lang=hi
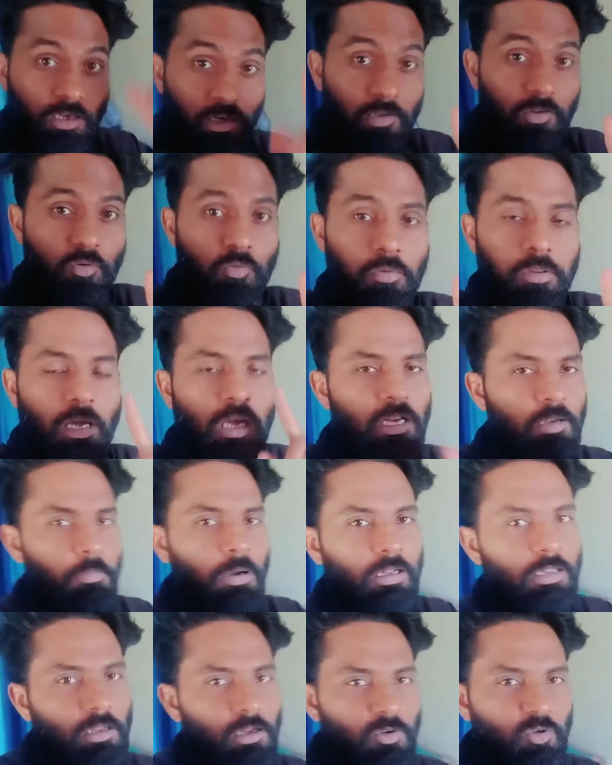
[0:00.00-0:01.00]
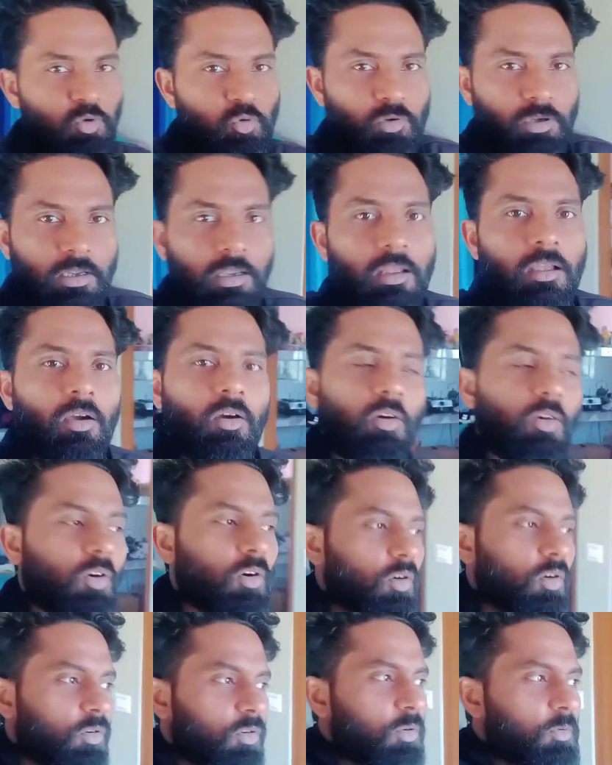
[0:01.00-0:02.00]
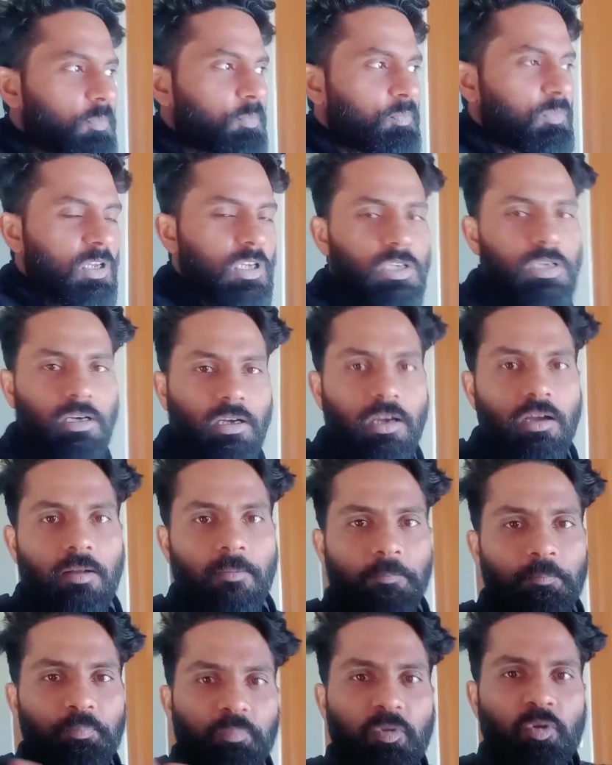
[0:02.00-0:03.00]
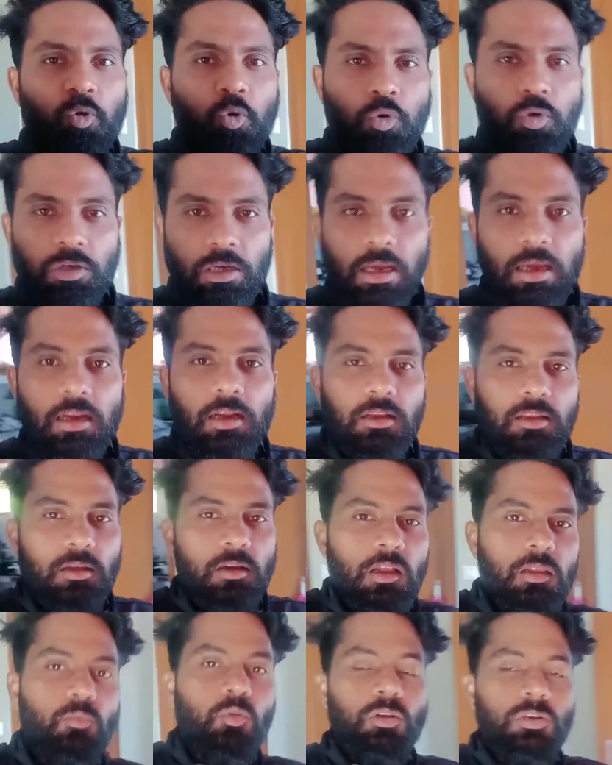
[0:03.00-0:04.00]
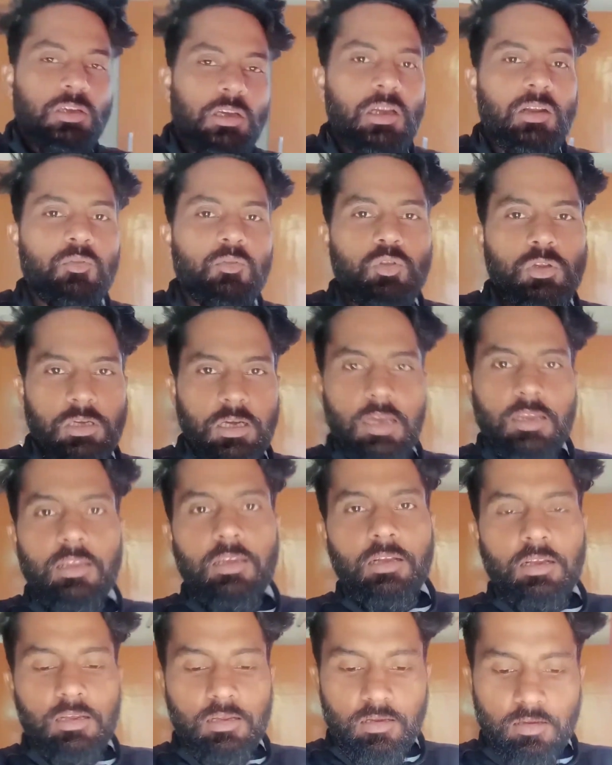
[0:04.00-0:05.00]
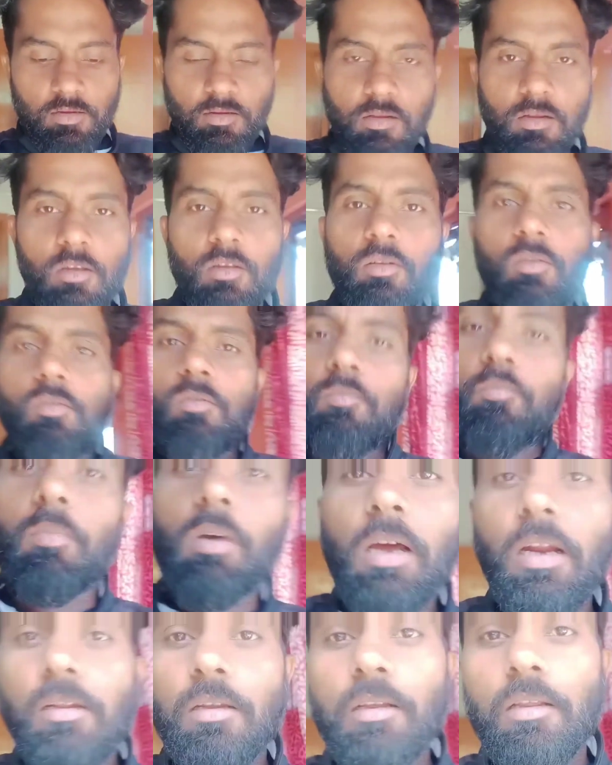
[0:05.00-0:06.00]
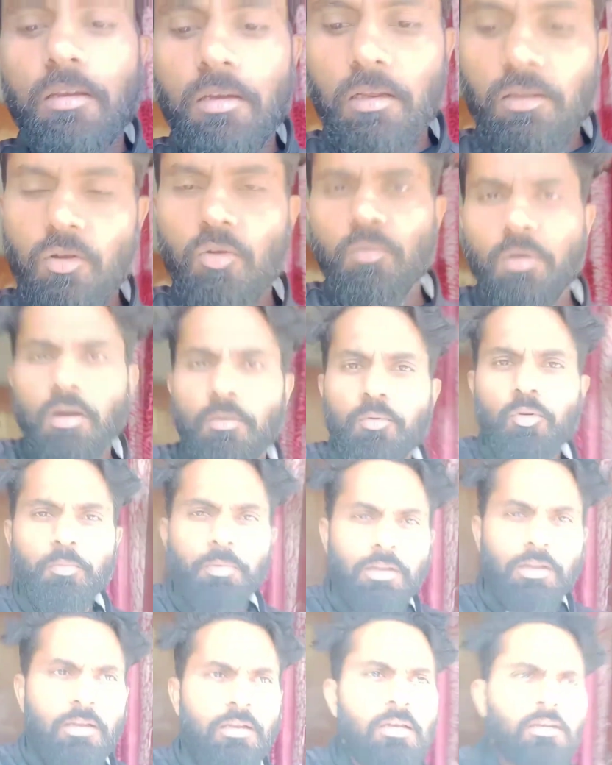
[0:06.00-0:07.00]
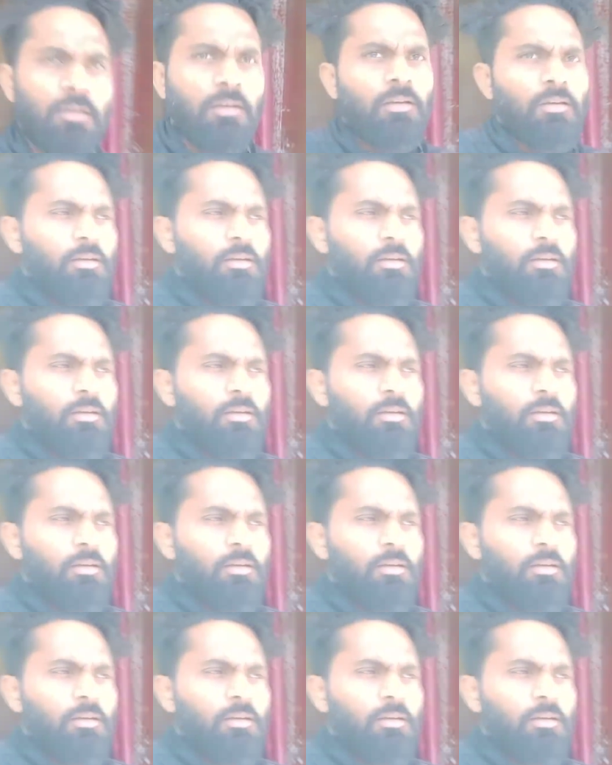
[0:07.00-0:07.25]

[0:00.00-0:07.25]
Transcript: दिखाता हूँ सारे बादल हट चुके हैं और नीचे का जो शहर है अल्मोड़ा शहर है वो दिखाई दे रहा है बाहर के दिखाता हूँ मैं आपको पहले